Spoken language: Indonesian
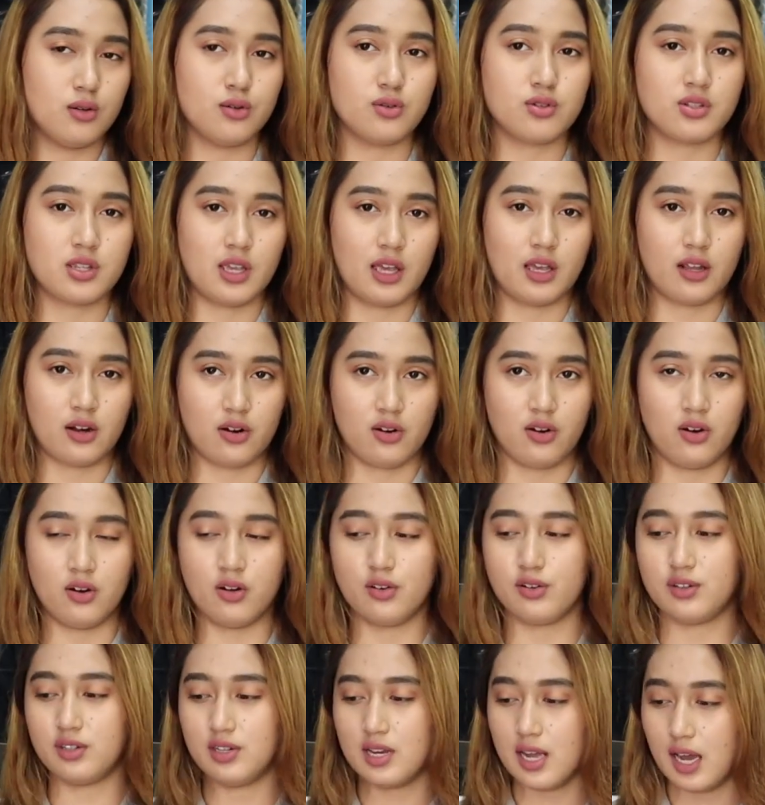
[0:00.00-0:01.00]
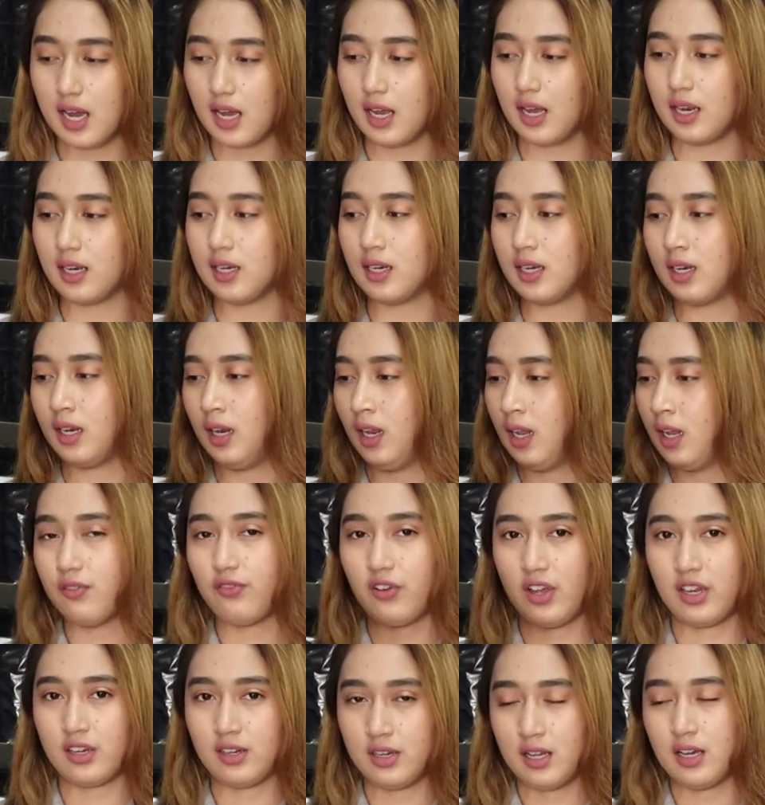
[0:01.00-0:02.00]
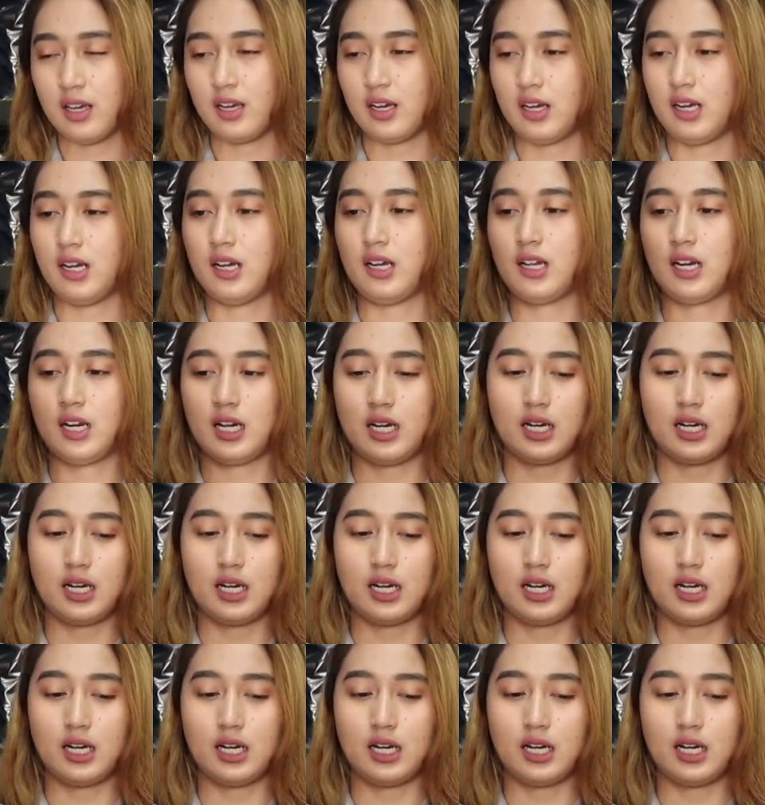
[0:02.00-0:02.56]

lucero dan defender